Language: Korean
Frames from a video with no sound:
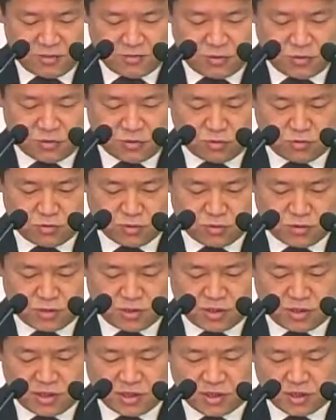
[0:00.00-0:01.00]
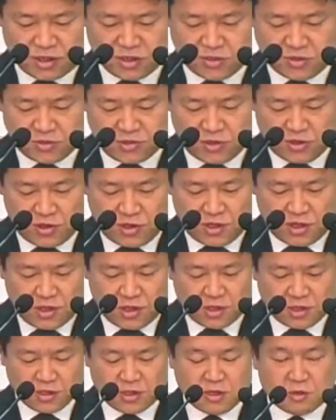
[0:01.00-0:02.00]
표적부터 시작을
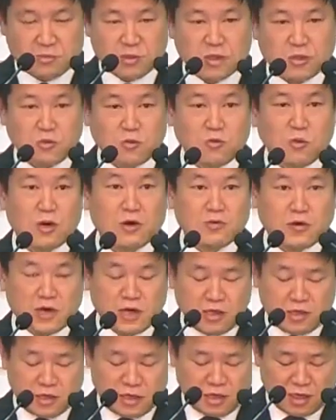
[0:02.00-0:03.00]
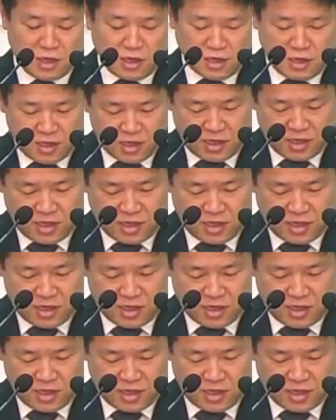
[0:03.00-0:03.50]
하죠그 다음에 로마 관리의